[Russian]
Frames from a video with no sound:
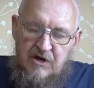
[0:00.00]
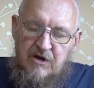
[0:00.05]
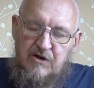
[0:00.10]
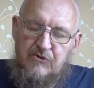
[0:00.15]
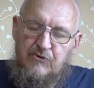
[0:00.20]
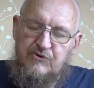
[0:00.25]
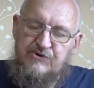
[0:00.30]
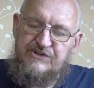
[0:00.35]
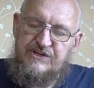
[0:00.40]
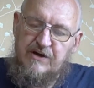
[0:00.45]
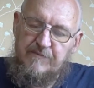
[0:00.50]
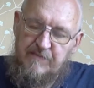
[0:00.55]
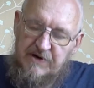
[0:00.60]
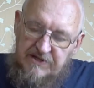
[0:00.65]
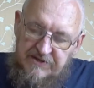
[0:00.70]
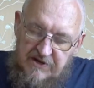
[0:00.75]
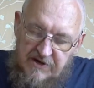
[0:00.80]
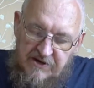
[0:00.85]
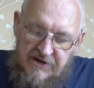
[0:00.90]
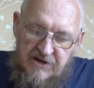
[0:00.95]
но
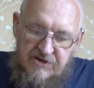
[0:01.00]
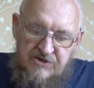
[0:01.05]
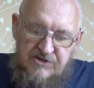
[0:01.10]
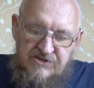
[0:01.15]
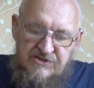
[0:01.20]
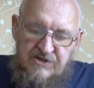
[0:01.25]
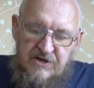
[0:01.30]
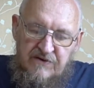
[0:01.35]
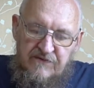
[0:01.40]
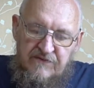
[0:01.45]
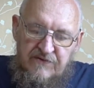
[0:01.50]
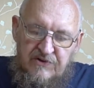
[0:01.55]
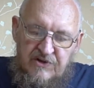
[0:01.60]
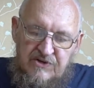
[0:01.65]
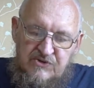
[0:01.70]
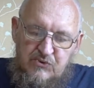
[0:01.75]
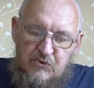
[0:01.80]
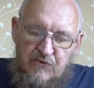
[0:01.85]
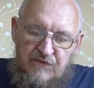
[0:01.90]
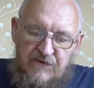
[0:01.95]
сама-то греческая
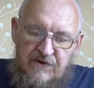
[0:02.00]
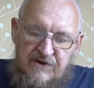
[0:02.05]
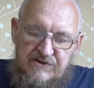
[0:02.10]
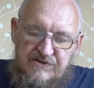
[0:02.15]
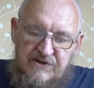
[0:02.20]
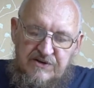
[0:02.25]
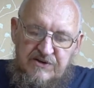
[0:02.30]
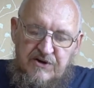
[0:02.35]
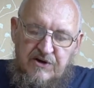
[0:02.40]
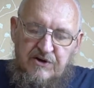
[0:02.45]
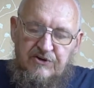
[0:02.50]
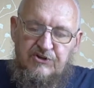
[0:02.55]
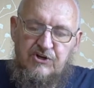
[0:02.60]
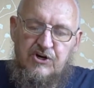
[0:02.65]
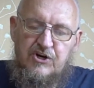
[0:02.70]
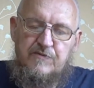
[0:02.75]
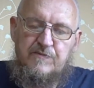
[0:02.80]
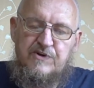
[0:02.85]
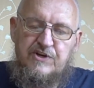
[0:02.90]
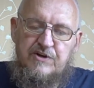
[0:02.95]
философия, за
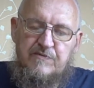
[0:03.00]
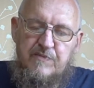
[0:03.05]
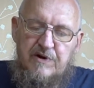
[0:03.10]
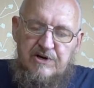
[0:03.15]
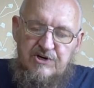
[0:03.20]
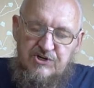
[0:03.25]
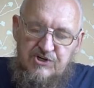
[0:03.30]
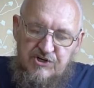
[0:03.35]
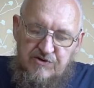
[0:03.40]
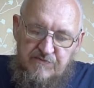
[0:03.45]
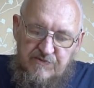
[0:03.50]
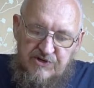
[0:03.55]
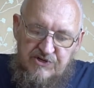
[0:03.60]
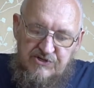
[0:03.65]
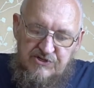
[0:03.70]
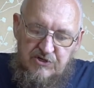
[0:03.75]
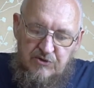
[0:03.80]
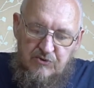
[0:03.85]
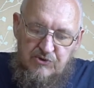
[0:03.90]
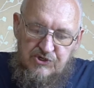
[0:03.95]
некоторыми небольшими
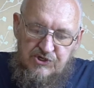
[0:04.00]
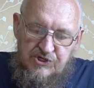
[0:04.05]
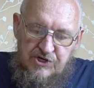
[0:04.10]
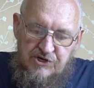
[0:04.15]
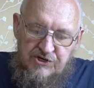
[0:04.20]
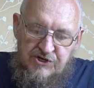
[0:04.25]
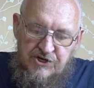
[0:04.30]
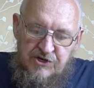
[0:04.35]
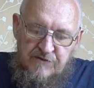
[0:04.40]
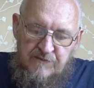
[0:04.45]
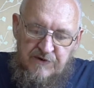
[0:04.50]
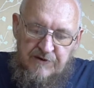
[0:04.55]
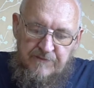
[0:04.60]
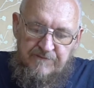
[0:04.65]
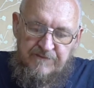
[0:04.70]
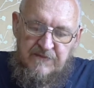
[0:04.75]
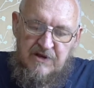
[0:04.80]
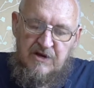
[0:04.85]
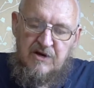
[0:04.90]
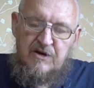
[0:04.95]
исключениями,
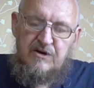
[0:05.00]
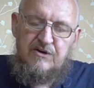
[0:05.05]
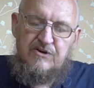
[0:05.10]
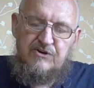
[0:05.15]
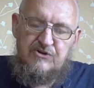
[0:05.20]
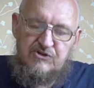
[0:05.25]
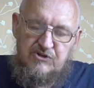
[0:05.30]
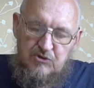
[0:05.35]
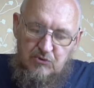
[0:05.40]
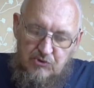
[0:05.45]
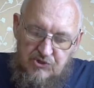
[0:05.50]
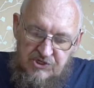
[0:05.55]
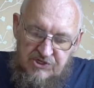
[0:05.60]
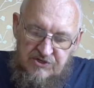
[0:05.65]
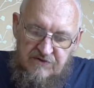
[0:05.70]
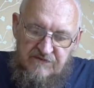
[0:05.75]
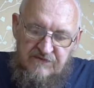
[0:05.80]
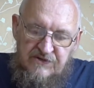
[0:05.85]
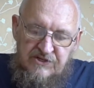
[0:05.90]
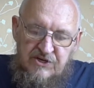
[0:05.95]

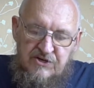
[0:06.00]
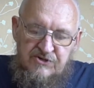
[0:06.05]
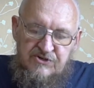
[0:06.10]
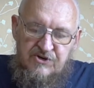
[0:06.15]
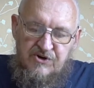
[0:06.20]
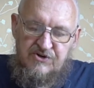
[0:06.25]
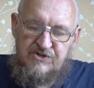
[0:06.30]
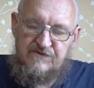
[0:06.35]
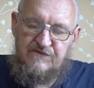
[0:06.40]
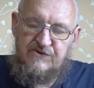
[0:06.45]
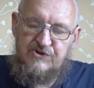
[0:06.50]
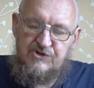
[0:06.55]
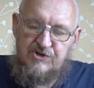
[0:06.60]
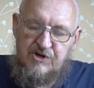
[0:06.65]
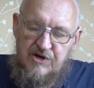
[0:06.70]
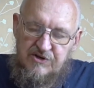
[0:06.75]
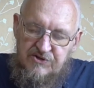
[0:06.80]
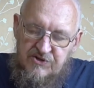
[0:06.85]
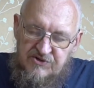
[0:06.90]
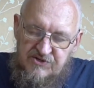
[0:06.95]
изложена в ней
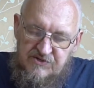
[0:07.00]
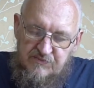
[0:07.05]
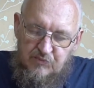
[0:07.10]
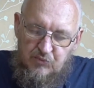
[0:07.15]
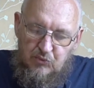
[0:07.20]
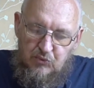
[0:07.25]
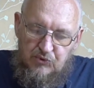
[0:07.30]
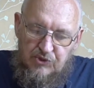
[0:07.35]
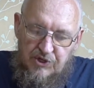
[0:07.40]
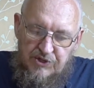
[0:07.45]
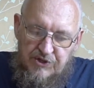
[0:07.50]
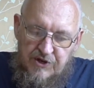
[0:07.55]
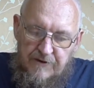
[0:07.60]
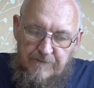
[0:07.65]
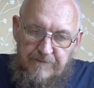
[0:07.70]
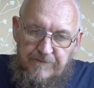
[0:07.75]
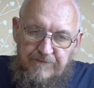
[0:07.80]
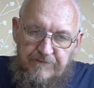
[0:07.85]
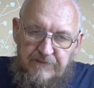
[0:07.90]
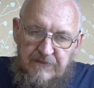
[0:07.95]
чрезвычайно спутанно,
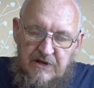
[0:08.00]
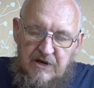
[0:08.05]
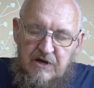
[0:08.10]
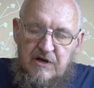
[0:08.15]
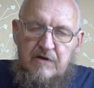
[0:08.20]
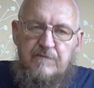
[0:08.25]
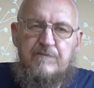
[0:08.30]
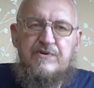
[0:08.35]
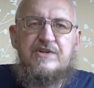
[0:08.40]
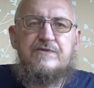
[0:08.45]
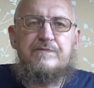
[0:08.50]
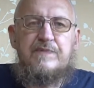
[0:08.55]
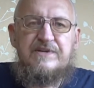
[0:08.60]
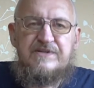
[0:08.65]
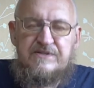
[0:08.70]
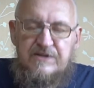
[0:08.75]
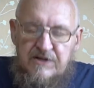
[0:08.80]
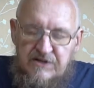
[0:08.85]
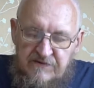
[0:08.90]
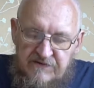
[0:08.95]
без
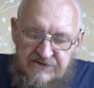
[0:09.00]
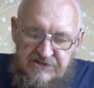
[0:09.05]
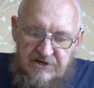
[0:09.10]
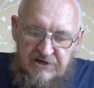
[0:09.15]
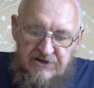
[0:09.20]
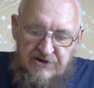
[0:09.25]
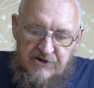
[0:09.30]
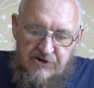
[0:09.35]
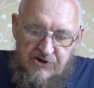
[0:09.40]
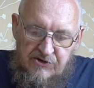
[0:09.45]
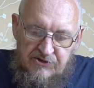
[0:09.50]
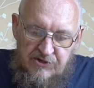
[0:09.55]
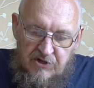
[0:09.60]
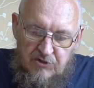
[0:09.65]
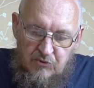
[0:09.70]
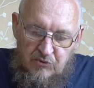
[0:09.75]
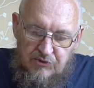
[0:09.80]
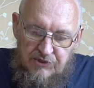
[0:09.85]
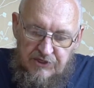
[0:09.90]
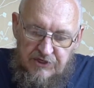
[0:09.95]
последовательной
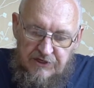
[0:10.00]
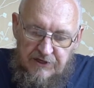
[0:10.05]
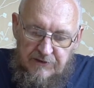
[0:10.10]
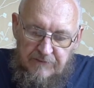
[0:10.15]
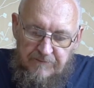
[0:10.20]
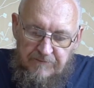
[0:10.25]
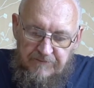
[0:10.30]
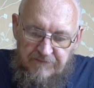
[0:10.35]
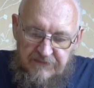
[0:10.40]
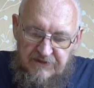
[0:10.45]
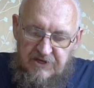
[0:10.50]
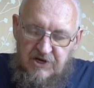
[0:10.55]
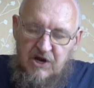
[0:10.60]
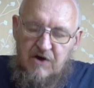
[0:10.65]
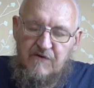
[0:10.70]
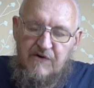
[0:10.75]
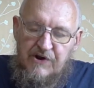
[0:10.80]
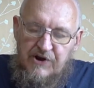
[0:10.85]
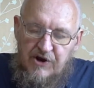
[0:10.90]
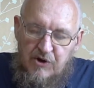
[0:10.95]
хронологии, не
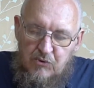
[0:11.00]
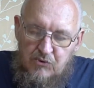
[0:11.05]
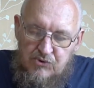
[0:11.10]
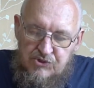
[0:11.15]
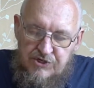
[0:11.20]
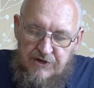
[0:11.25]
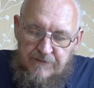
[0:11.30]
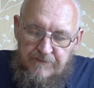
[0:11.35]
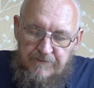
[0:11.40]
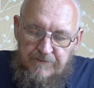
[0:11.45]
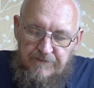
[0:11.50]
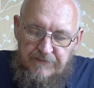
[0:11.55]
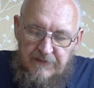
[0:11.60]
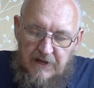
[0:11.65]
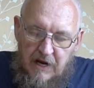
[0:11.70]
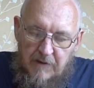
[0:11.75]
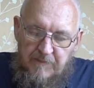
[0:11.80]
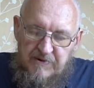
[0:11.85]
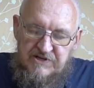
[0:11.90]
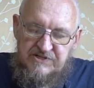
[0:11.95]
говоря уже
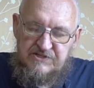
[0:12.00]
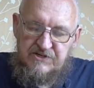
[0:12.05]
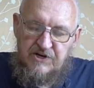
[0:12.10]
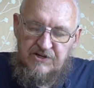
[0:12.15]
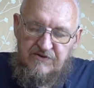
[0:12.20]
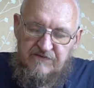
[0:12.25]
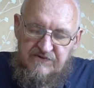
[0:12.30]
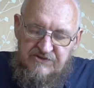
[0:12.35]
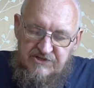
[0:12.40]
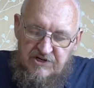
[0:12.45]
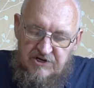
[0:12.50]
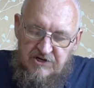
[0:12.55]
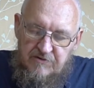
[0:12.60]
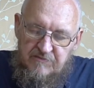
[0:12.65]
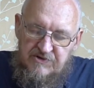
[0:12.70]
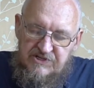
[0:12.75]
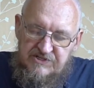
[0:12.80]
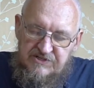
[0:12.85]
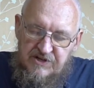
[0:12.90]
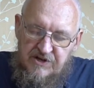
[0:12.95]
о
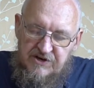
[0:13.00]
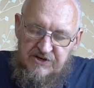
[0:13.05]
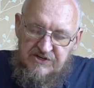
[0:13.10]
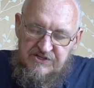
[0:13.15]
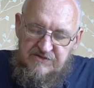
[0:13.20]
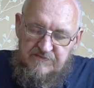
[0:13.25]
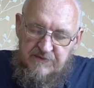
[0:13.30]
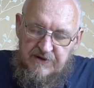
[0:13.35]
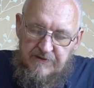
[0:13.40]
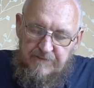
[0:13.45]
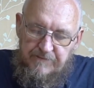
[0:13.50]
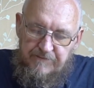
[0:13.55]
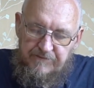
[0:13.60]
последовательном историзме.